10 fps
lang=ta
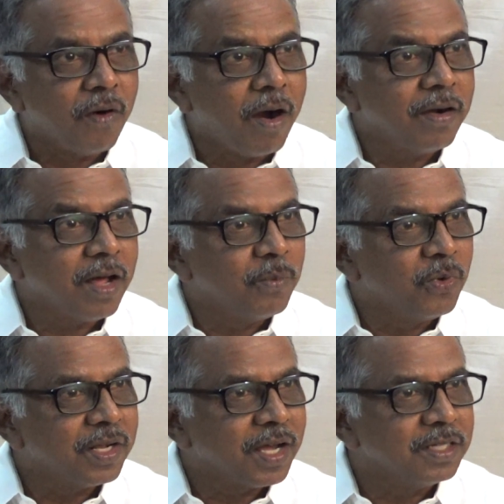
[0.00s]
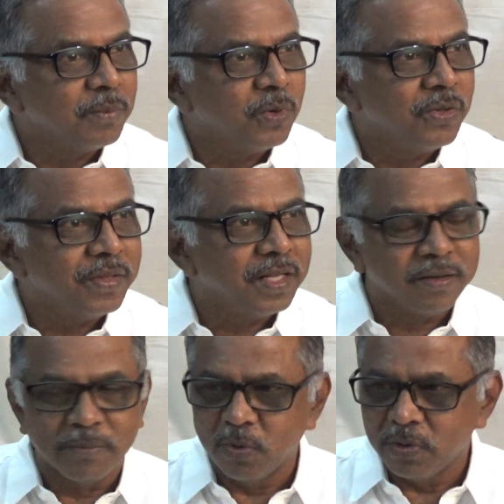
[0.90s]
வாழ்நாள் முழுக்க அந்த முடிவை
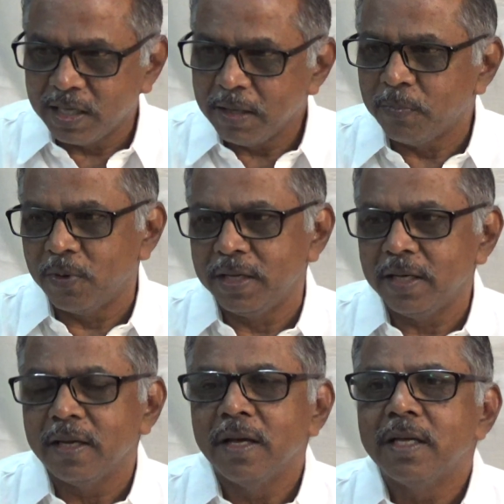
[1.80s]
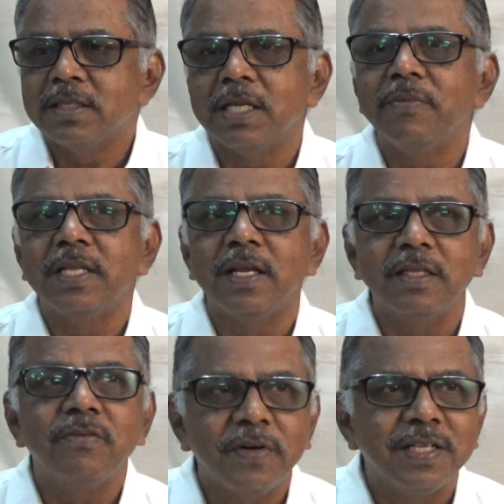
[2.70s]
நோக்கியே போய்
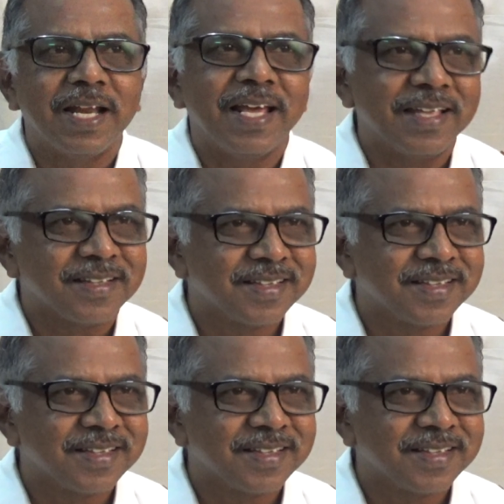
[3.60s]
செய்வதிலிருந்து விடுதலை